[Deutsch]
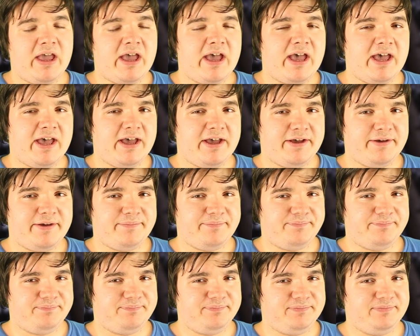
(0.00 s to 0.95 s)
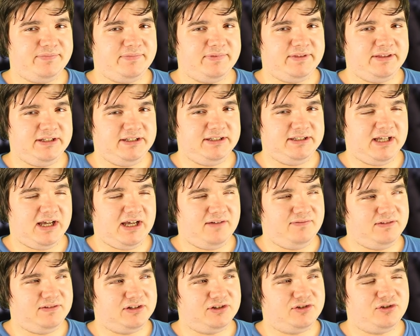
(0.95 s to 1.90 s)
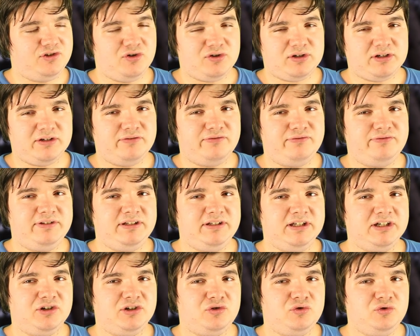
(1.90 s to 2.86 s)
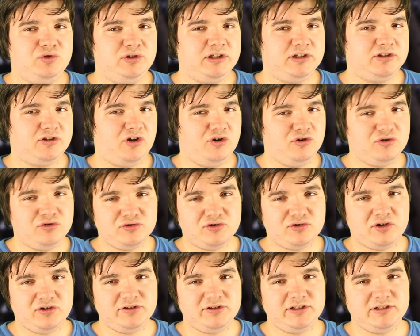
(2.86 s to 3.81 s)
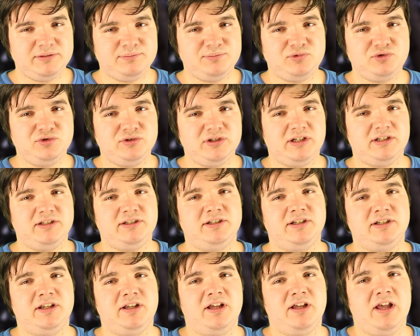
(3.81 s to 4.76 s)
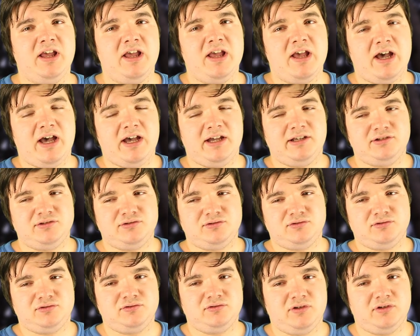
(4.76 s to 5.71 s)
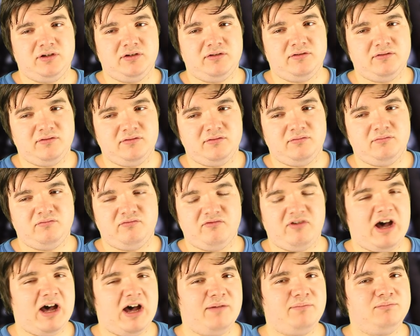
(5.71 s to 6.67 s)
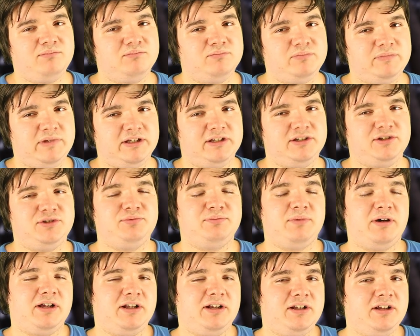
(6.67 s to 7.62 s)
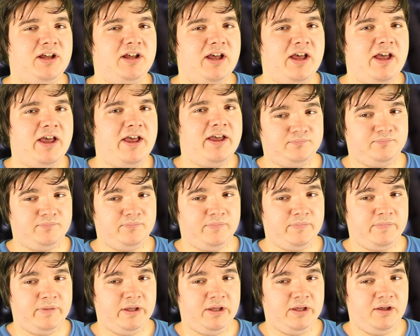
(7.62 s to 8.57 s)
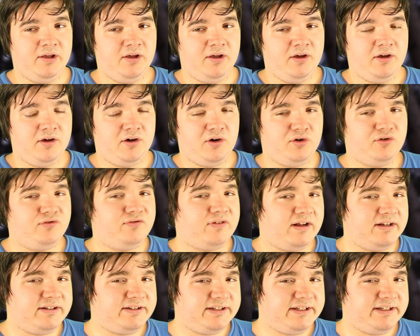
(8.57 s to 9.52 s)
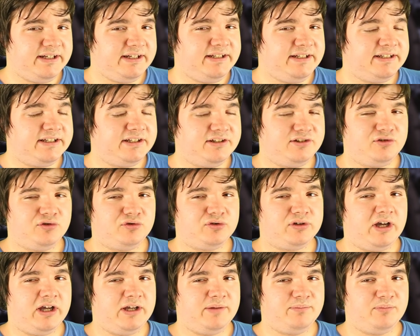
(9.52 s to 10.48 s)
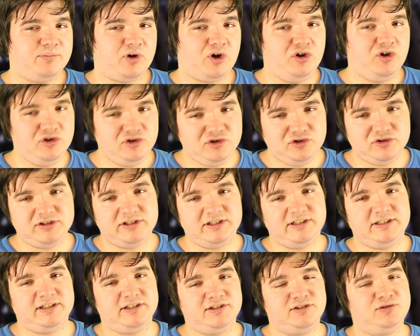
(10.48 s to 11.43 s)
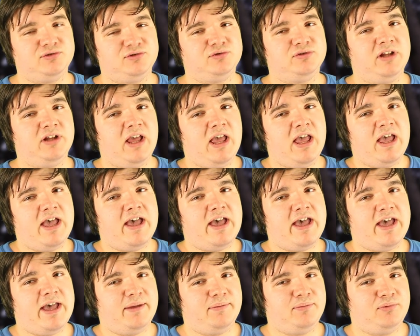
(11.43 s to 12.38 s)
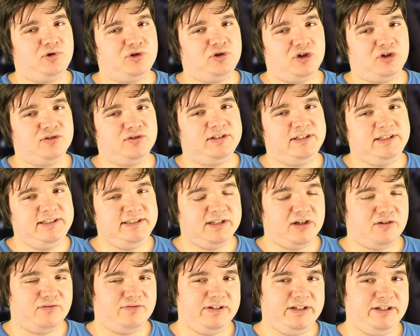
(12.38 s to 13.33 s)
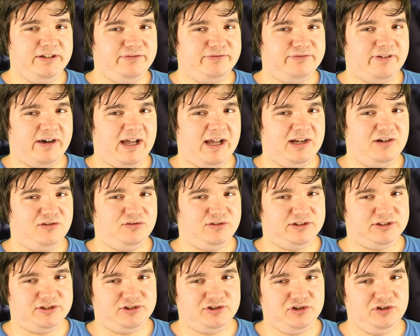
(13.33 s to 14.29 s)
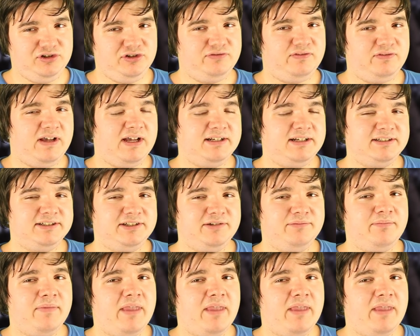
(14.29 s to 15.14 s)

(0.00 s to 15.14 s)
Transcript: Ähm, die darf dann circa 400 Euro kosten im Monat, also warm, denke ich mal. Und falls derjenige sogar im Rollstuhl sitzen tut, ähm, soll auch dies auf jeden Fall unterstützt werden,